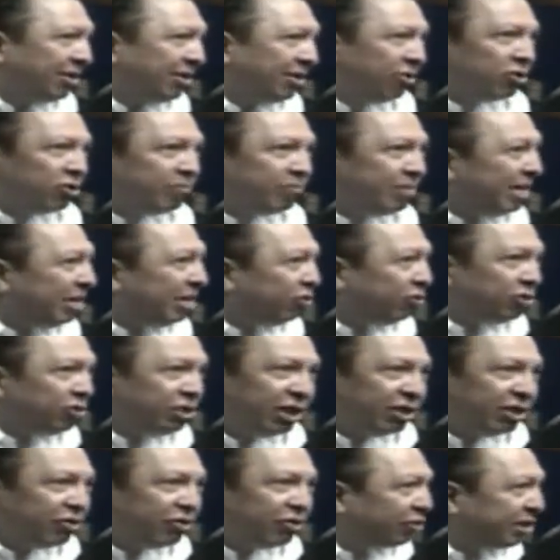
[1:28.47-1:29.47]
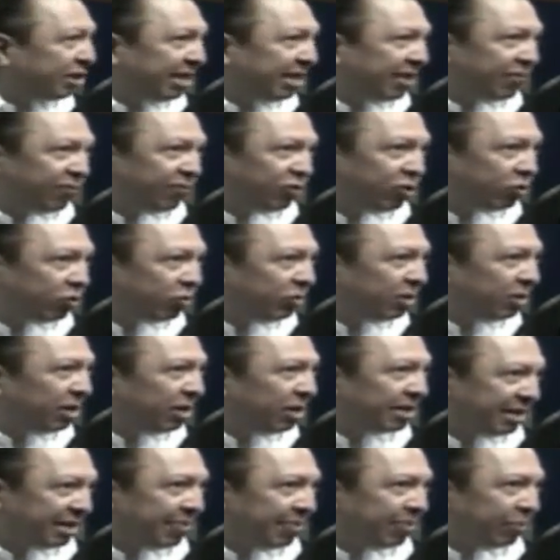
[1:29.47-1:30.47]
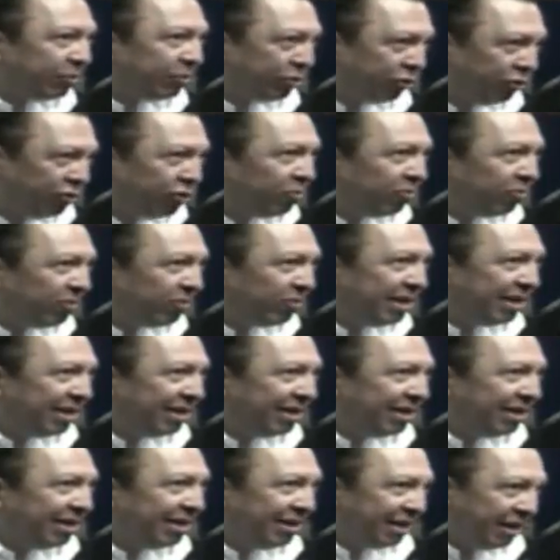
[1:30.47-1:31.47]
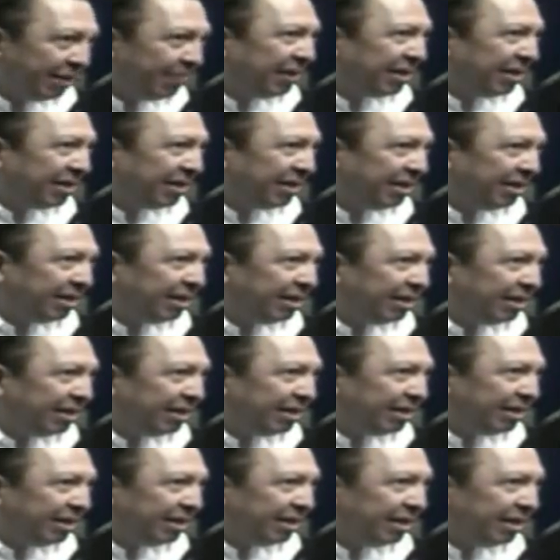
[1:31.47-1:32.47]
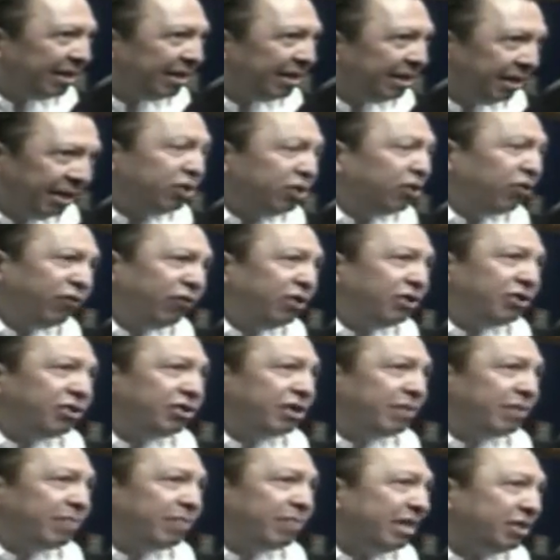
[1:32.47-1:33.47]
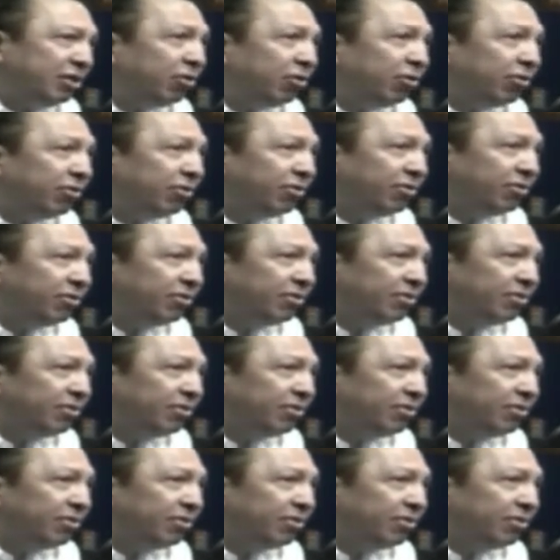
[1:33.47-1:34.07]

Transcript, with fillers: los médicos ya no restan fórmulas, restan por nombre de patente y ese oficio desapareció.